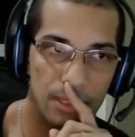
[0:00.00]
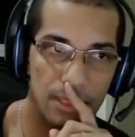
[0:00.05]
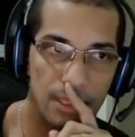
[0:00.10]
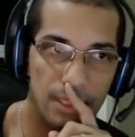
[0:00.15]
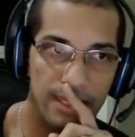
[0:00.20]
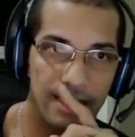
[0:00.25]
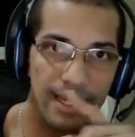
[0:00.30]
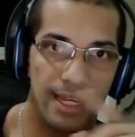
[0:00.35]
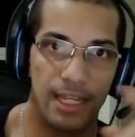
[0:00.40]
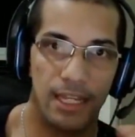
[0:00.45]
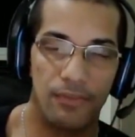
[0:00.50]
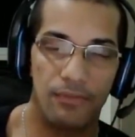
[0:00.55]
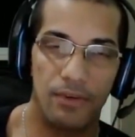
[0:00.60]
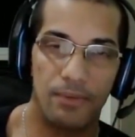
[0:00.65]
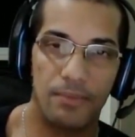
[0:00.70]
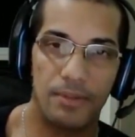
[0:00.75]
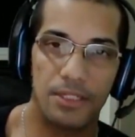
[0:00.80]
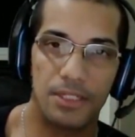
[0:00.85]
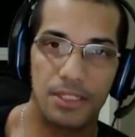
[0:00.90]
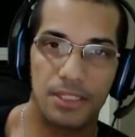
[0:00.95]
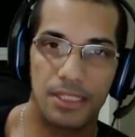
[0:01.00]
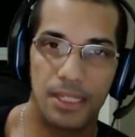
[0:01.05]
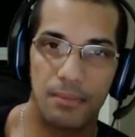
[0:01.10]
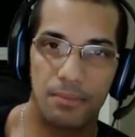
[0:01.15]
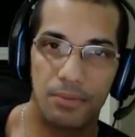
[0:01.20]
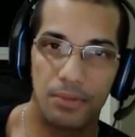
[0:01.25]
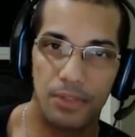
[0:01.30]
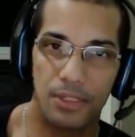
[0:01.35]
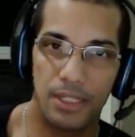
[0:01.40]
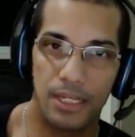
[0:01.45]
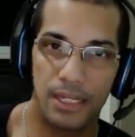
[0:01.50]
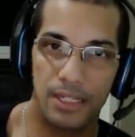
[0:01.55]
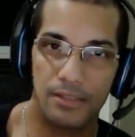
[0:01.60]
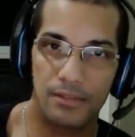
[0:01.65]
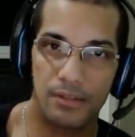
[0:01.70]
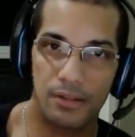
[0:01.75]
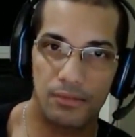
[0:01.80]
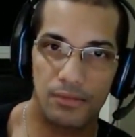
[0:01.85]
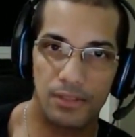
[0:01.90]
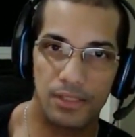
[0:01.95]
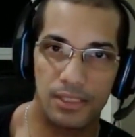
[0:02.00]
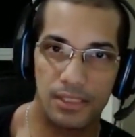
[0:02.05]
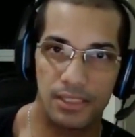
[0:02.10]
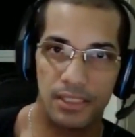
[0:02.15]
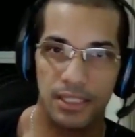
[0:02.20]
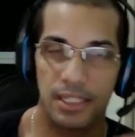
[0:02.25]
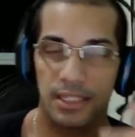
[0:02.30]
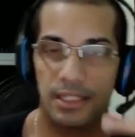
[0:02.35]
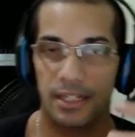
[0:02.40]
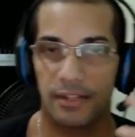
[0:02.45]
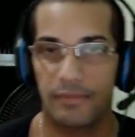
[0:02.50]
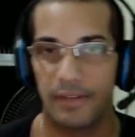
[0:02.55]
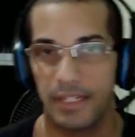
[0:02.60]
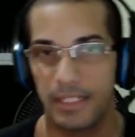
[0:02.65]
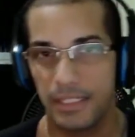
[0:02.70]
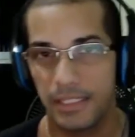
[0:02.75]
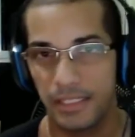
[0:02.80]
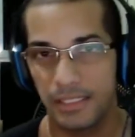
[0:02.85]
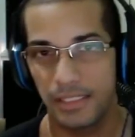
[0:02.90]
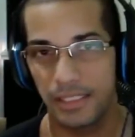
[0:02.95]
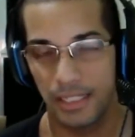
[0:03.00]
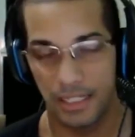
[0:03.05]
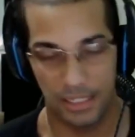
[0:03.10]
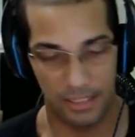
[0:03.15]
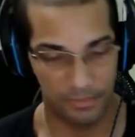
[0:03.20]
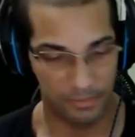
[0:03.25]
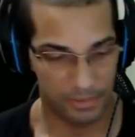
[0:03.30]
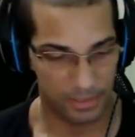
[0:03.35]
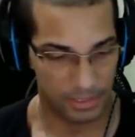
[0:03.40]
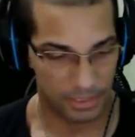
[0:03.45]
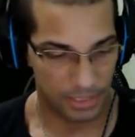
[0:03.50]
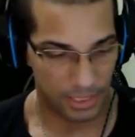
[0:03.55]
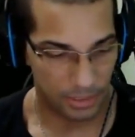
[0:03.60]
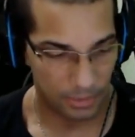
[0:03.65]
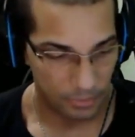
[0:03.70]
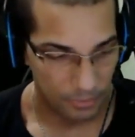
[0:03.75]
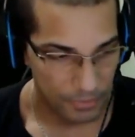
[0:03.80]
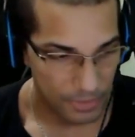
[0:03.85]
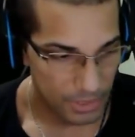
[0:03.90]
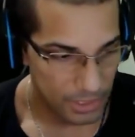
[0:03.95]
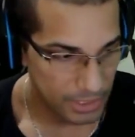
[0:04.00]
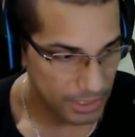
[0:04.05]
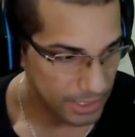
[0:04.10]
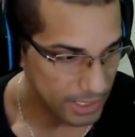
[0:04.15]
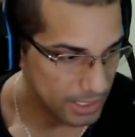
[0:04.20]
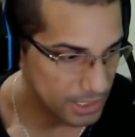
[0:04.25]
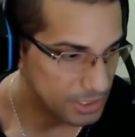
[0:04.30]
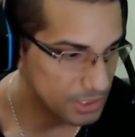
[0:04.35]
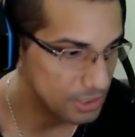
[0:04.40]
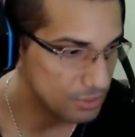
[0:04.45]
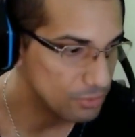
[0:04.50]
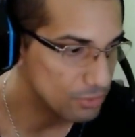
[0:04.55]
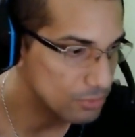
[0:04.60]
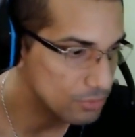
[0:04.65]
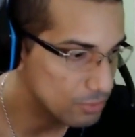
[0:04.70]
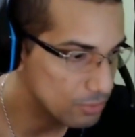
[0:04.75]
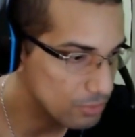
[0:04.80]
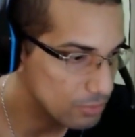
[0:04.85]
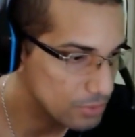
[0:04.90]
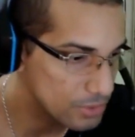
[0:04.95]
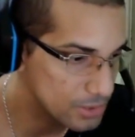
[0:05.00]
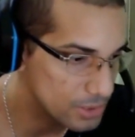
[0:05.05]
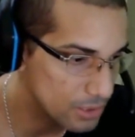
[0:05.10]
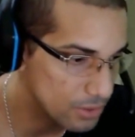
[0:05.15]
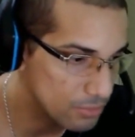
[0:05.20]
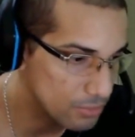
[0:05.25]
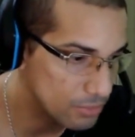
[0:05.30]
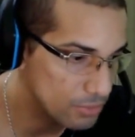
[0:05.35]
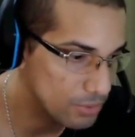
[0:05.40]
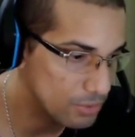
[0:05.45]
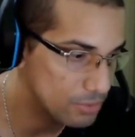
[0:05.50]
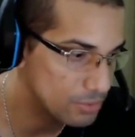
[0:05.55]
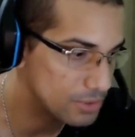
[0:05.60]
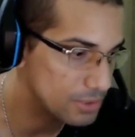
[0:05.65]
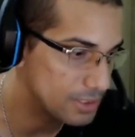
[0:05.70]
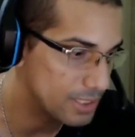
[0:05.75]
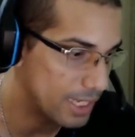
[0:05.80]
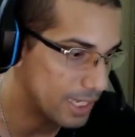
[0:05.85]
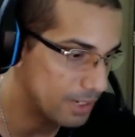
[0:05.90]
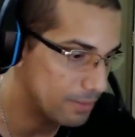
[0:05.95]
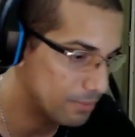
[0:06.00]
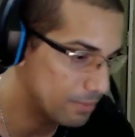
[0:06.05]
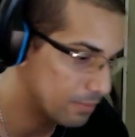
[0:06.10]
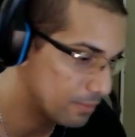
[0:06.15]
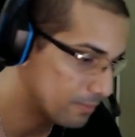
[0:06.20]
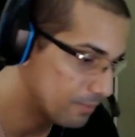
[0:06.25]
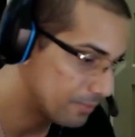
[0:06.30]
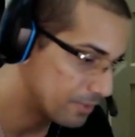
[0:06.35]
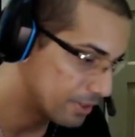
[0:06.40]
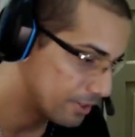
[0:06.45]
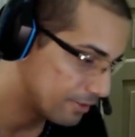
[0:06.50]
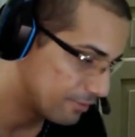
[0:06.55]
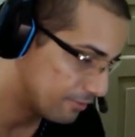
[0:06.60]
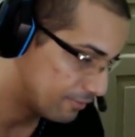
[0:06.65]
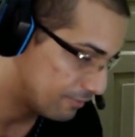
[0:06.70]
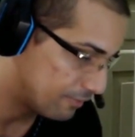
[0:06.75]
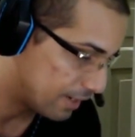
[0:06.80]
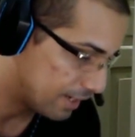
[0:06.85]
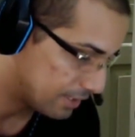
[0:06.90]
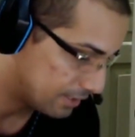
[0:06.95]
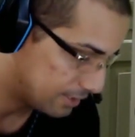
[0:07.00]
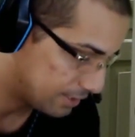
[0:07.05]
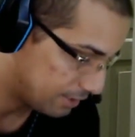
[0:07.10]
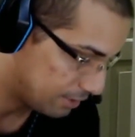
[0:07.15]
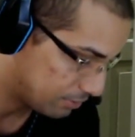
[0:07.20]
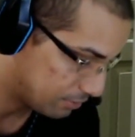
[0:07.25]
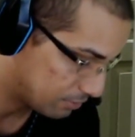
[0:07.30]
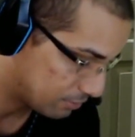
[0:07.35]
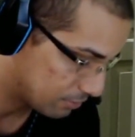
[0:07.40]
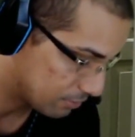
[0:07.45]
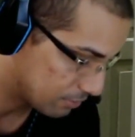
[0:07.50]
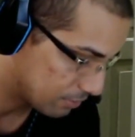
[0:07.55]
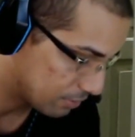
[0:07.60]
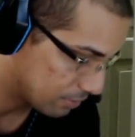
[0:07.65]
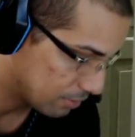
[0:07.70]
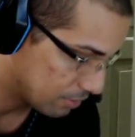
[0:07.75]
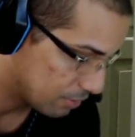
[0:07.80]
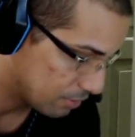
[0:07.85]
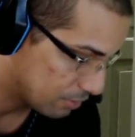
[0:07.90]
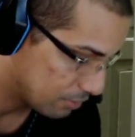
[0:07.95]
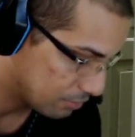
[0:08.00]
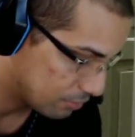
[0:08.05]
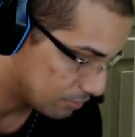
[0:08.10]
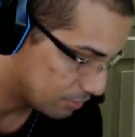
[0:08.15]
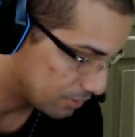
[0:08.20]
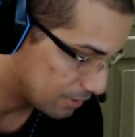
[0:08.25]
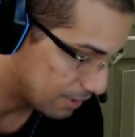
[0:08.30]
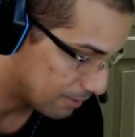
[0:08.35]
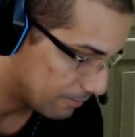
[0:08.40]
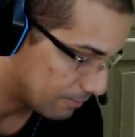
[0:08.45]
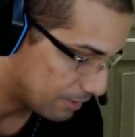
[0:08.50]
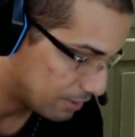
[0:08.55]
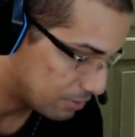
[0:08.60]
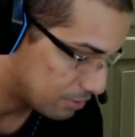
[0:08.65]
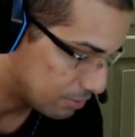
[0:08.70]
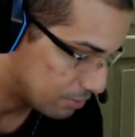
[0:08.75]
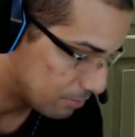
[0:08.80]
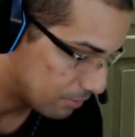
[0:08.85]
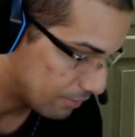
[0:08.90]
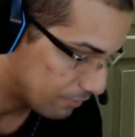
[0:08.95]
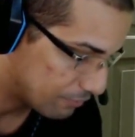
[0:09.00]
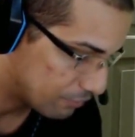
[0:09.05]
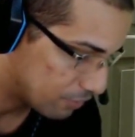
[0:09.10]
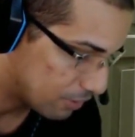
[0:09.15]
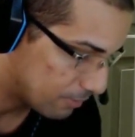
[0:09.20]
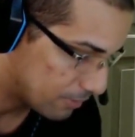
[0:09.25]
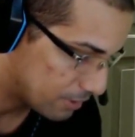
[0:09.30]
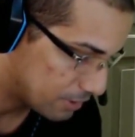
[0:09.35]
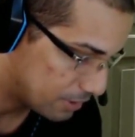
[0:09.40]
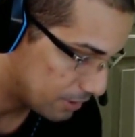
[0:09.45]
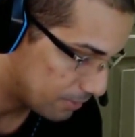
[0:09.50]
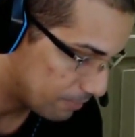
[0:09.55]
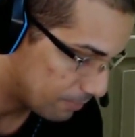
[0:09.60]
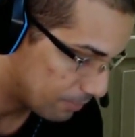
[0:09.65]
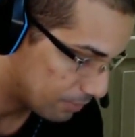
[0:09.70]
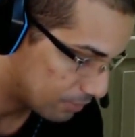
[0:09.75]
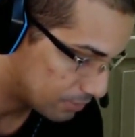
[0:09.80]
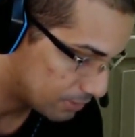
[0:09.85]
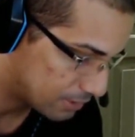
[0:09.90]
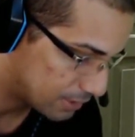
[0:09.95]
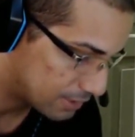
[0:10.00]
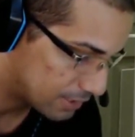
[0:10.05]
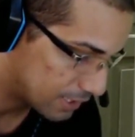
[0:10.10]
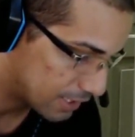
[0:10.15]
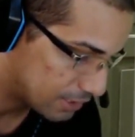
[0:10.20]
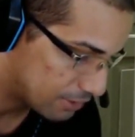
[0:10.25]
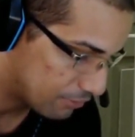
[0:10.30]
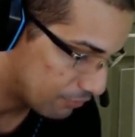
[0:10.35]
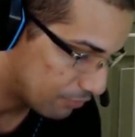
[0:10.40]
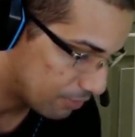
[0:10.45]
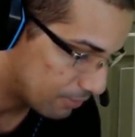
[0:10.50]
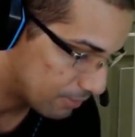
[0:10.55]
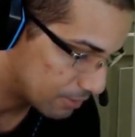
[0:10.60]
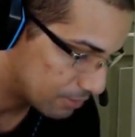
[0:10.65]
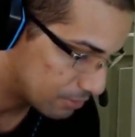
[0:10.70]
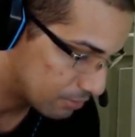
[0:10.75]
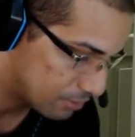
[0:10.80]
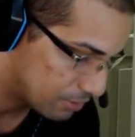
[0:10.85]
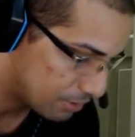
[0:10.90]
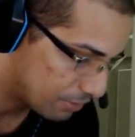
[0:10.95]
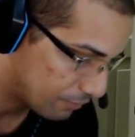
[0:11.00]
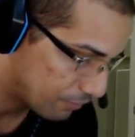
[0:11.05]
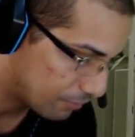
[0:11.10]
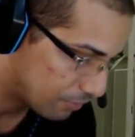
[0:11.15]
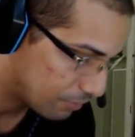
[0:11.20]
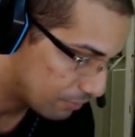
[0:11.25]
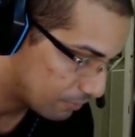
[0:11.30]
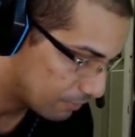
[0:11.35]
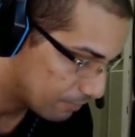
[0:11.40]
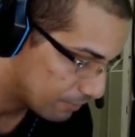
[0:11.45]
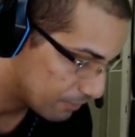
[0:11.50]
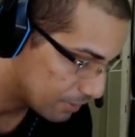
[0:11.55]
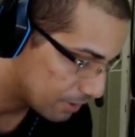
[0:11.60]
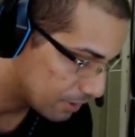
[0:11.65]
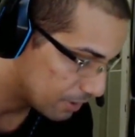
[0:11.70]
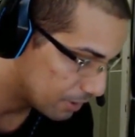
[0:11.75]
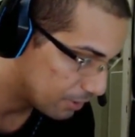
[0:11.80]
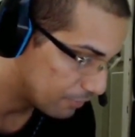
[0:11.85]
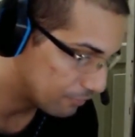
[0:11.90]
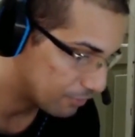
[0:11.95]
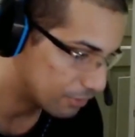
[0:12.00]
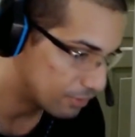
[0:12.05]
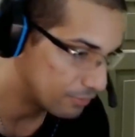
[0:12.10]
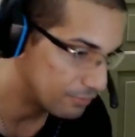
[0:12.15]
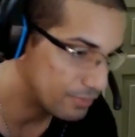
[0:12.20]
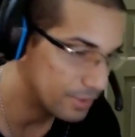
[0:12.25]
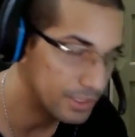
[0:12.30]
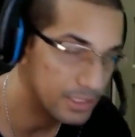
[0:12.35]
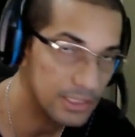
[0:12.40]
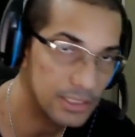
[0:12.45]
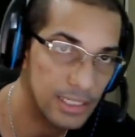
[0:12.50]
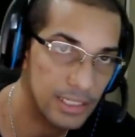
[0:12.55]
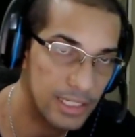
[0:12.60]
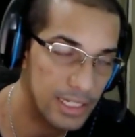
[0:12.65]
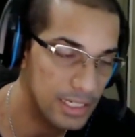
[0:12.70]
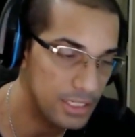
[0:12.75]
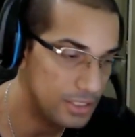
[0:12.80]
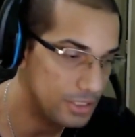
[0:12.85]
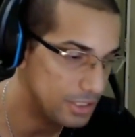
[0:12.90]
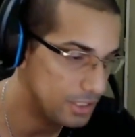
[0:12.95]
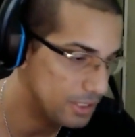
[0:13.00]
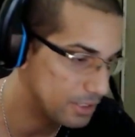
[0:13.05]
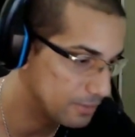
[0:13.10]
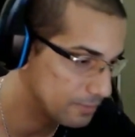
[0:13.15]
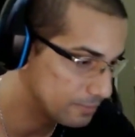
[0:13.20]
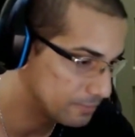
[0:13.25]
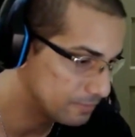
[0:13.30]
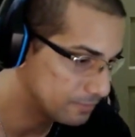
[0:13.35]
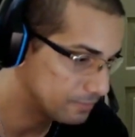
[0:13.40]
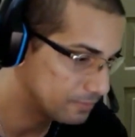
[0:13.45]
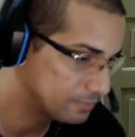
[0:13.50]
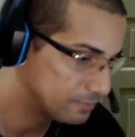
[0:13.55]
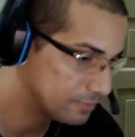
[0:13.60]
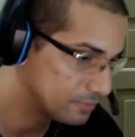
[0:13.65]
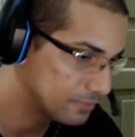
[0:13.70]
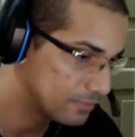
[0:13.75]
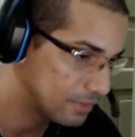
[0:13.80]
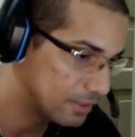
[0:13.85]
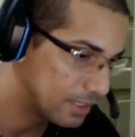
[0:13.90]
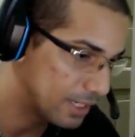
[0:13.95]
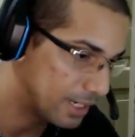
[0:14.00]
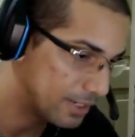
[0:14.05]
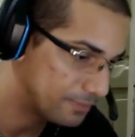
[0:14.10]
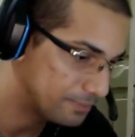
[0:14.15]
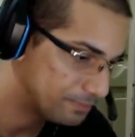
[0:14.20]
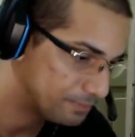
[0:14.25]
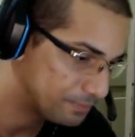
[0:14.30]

E aí ela foi pesquisar por que, que isso acontecia através de exames e tal. E ela chegou à conclusão que o cérebro faz isso justamente de uma forma de processar as informações que foram que foram feitas naquele dia, tá?